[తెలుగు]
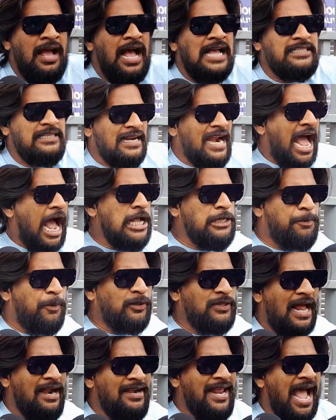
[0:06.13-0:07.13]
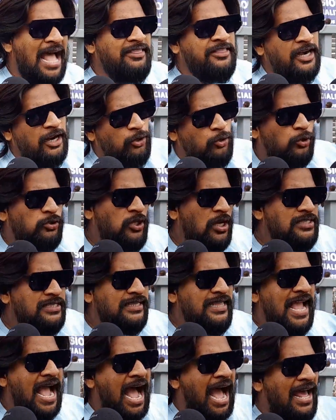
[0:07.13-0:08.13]
అసలు రాజ్పుత్ అంటే అందరికీ
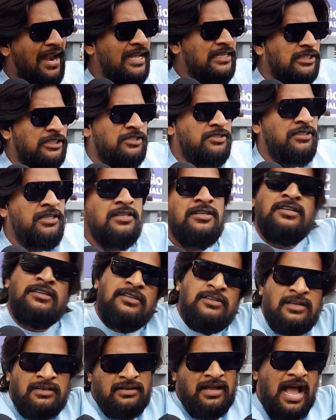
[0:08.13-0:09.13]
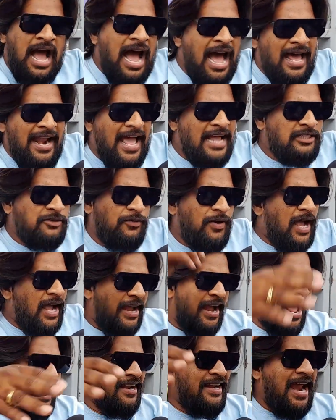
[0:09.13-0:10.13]
గుర్తొచ్చేది ఆర్ఎక్స్ ఆర్ఎక్స్
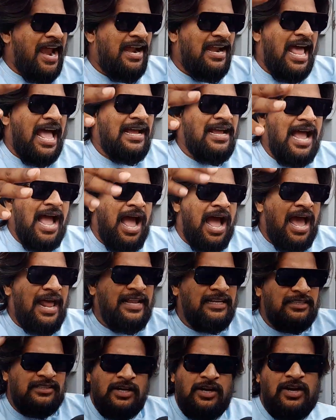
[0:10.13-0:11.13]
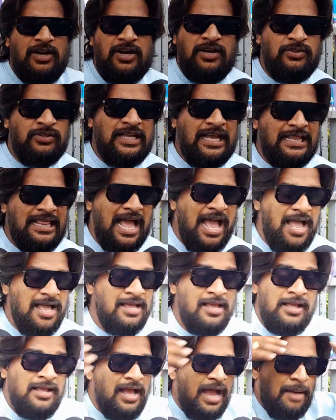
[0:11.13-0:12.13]
ఫైవ్ హండ్రెడ్ లాగా ఆర్ఎక్స్ ఉంది కదా
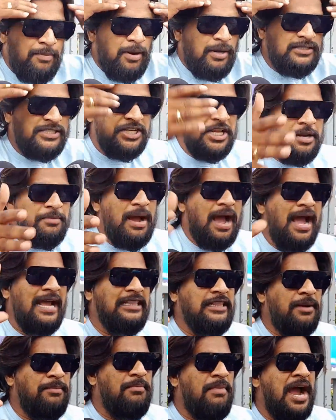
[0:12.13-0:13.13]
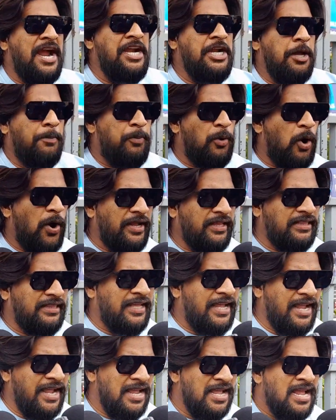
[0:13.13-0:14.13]
అబ్బో సినిమా అయితే మైండ్
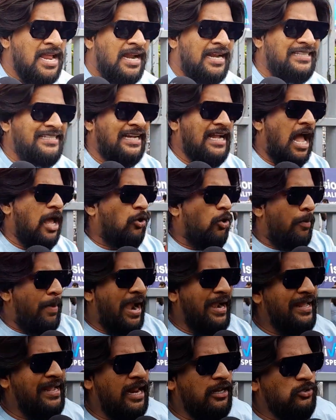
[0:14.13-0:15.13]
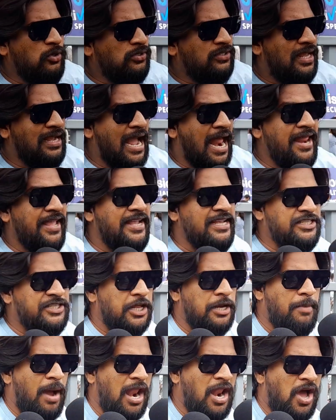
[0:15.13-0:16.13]
అయింది నిజంగా రొమాంటిక్గా చూస్తాం కానీ ఈ
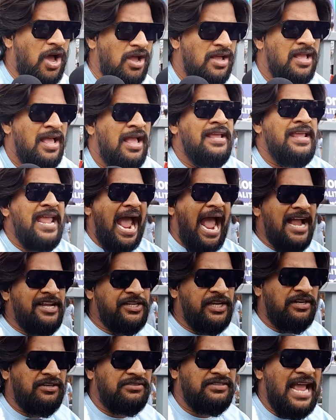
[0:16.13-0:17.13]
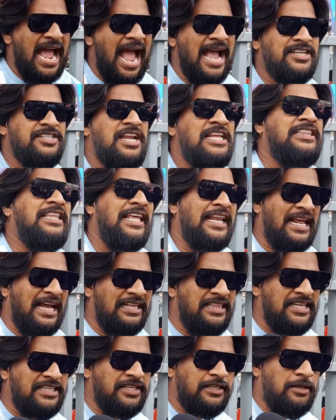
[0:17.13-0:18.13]
సినిమాలో యాక్షన్ యాక్షన్ అయితే ఇరగ
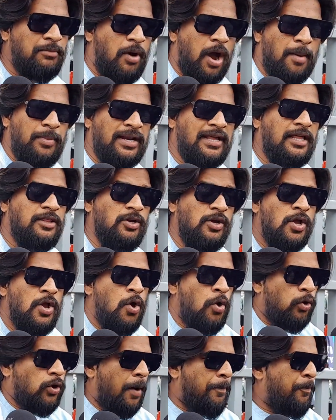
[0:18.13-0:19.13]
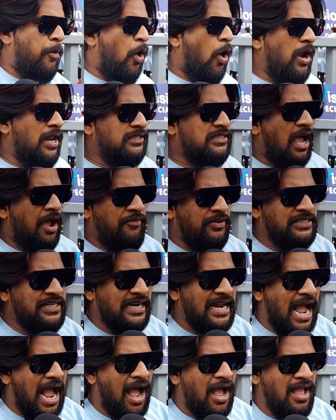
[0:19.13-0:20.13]
తీసింది మామూలు కాదు ఒక పోలీస్
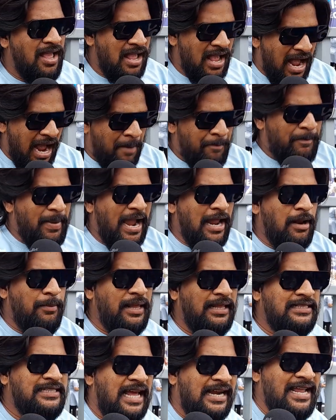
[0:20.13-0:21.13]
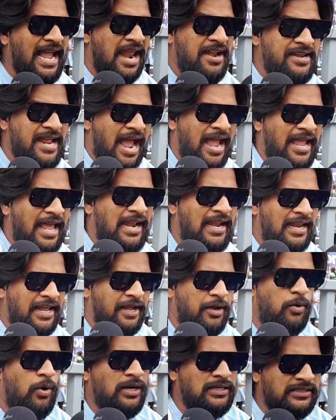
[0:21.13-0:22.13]
ఆఫీసర్గా అమ్మాయిల మీద జరిగే అన్యాయాల్ని
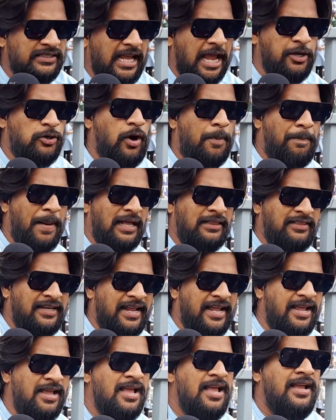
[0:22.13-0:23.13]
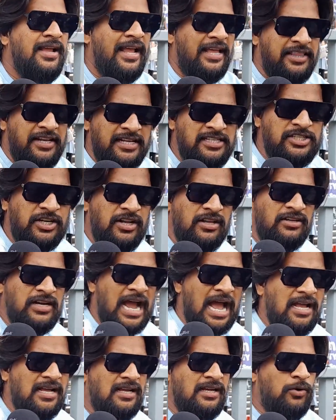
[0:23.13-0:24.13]
ఒక సైకోపాత్ని
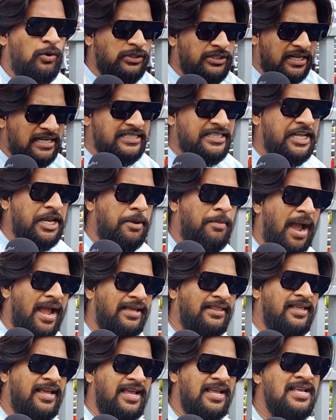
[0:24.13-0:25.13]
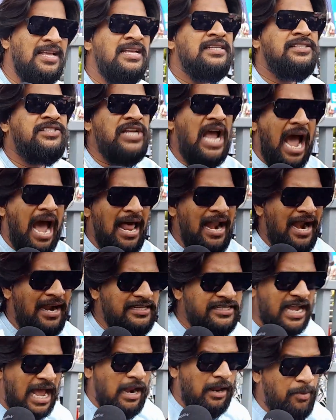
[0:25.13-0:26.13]
ఎదిరించడంగా వచ్చిన సినిమా ఇది చాలా అంటే
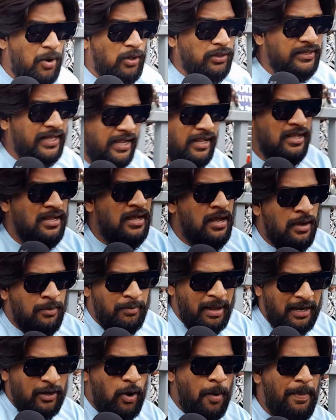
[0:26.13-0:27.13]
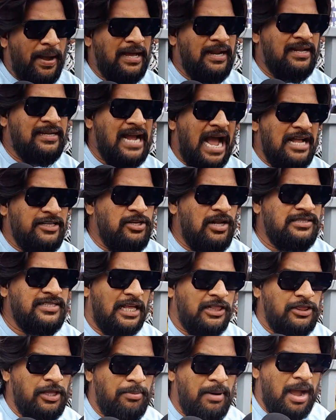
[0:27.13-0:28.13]
చాలా బాగుంది మన ఓ పక్కన కాజోల్
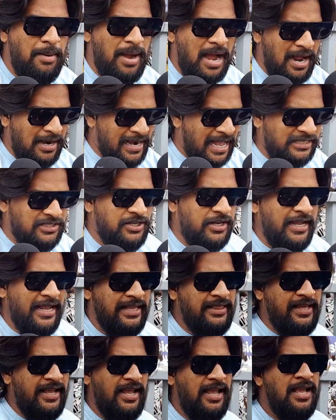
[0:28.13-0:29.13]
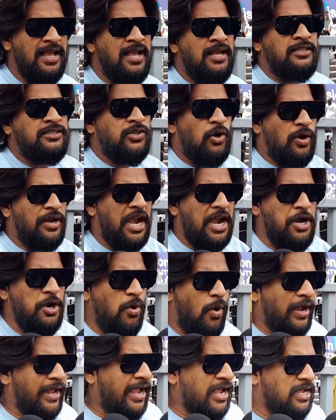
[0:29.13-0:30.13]
సత్యభామ నెక్స్ట్ ఇది సో రెండు
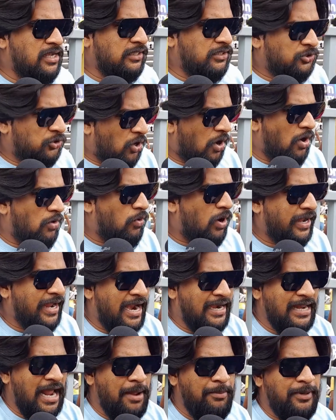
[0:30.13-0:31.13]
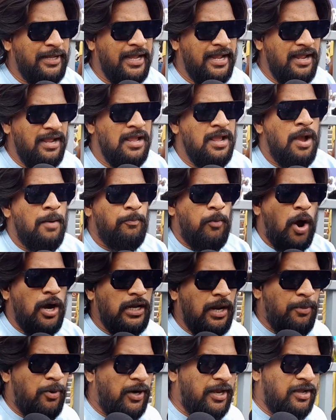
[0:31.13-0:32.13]
ఒకే షో ఒకే టైంకి
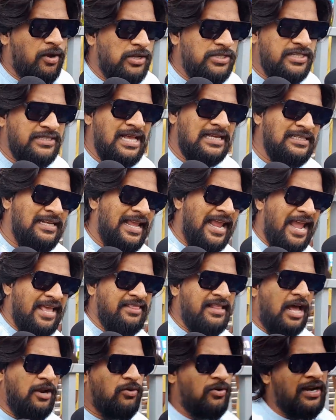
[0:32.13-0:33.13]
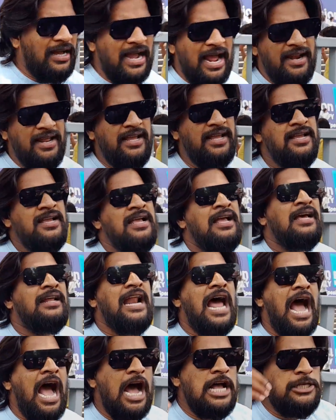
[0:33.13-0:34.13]
పోటాపోటీగా వచ్చింది అసలు ఏంది అనుకున్నాం కానీ
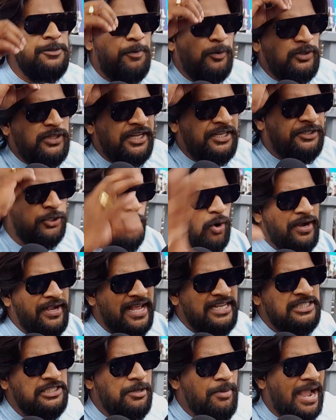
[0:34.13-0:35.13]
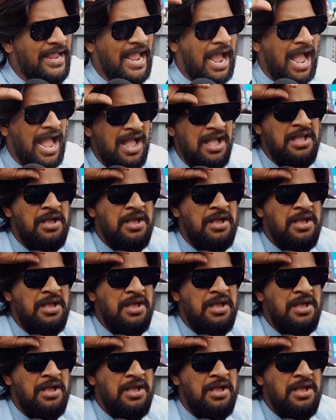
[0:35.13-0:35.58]
రాజ్పుత్ ఇట్టు కొట్టేసింది భయ్యా